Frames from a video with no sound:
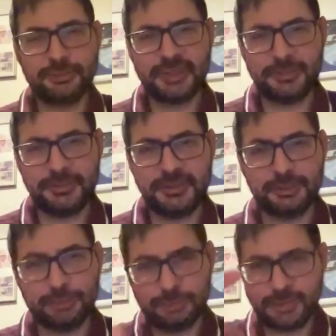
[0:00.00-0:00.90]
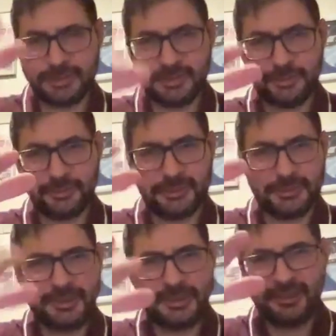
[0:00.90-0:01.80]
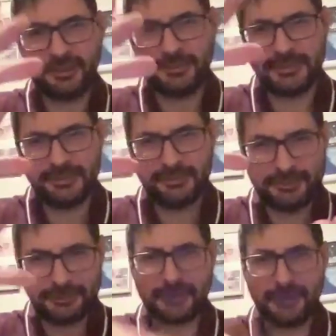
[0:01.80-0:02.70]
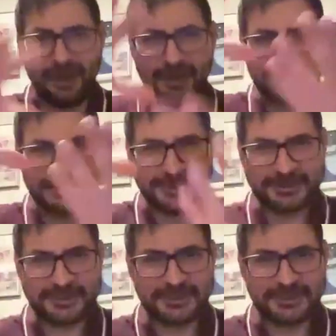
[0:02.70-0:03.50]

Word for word: tuğla gibi değil tuğla tam olarak bilenler bilir. Evet. Ağır, evet.